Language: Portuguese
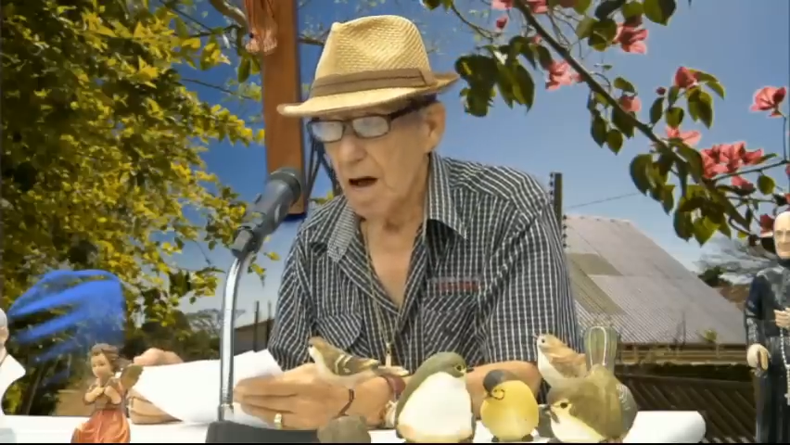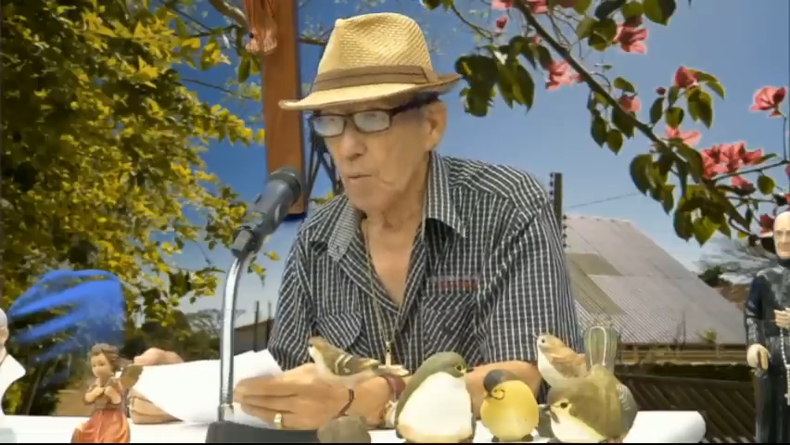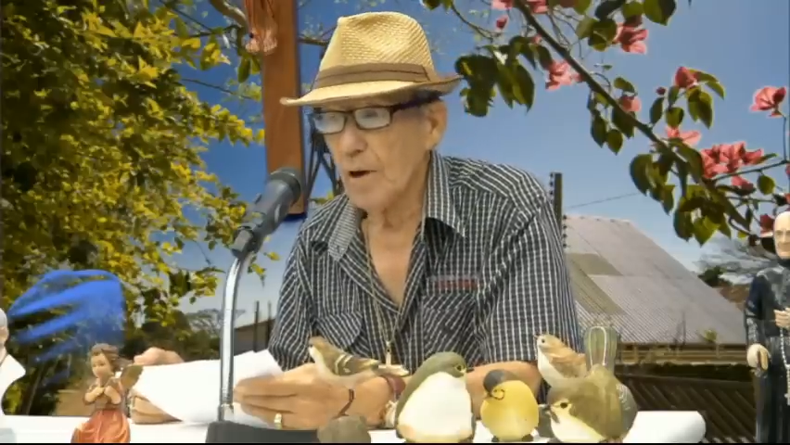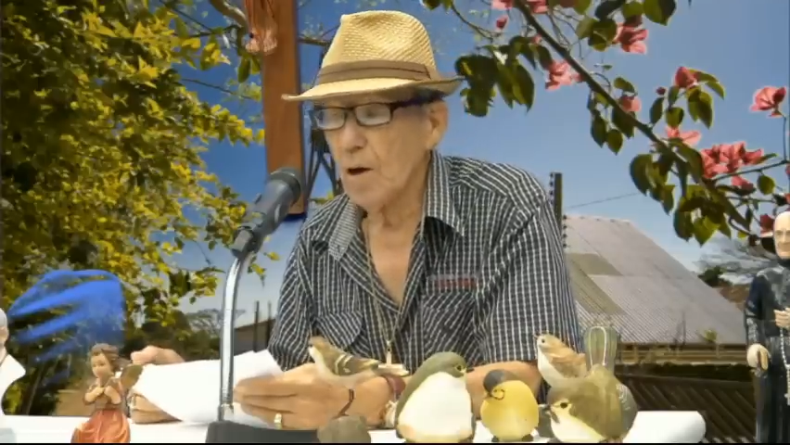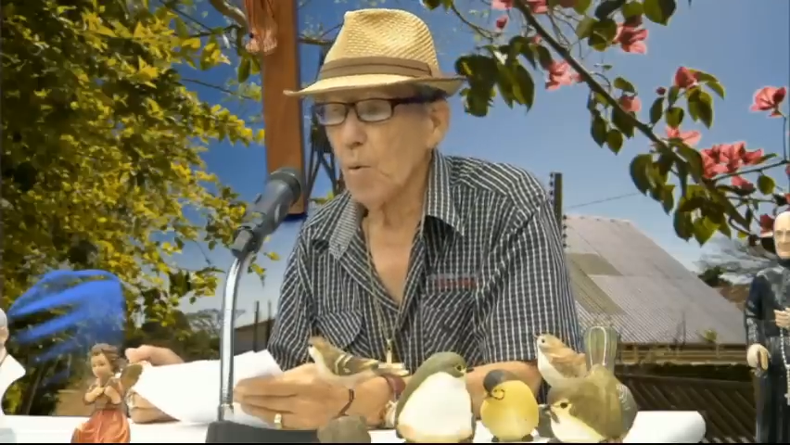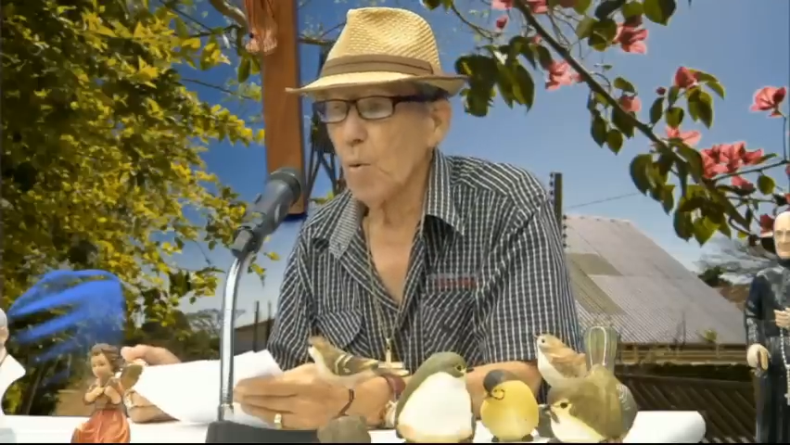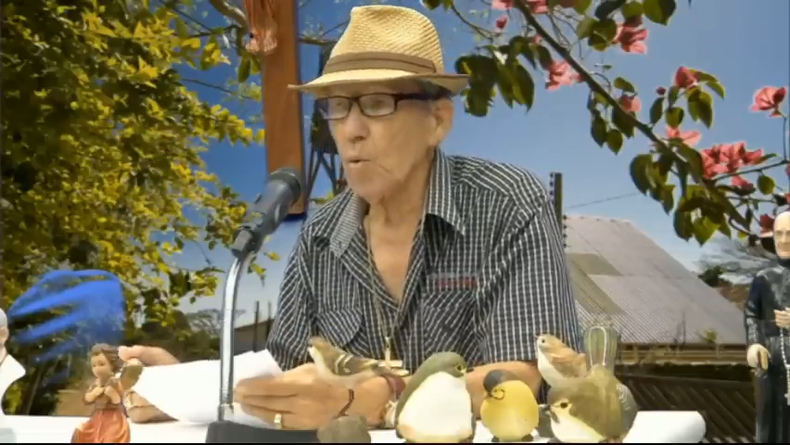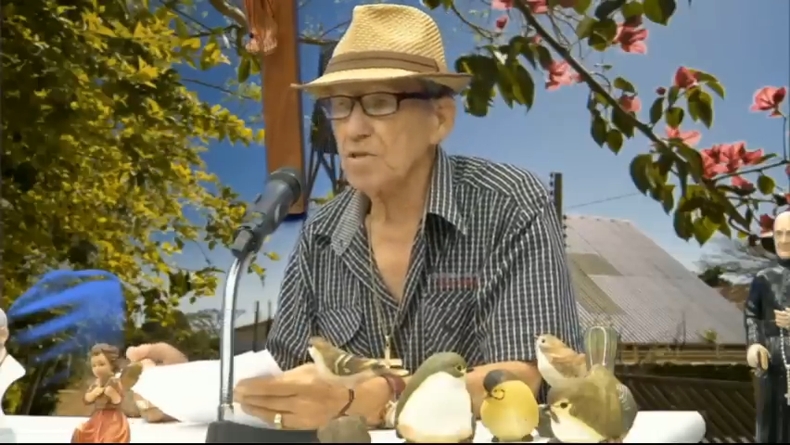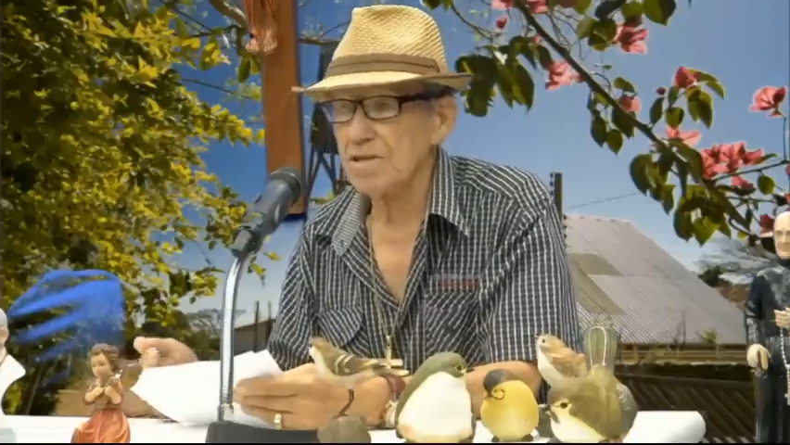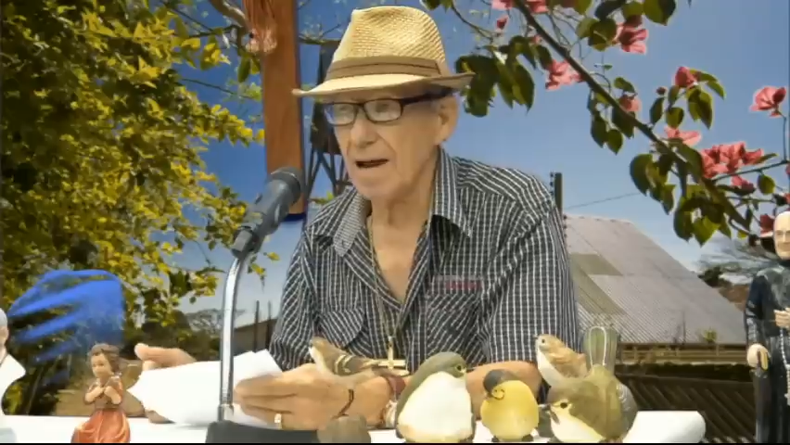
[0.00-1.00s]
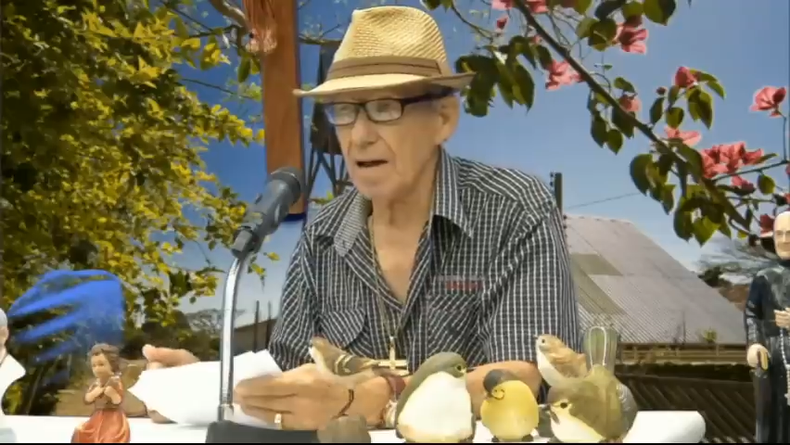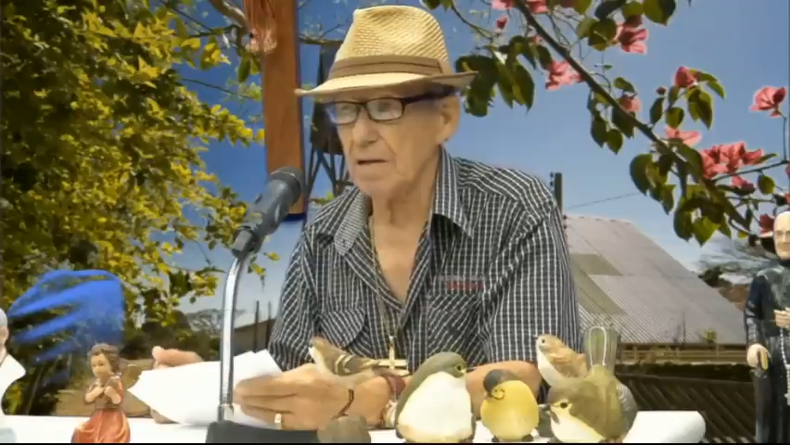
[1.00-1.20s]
é o contrário.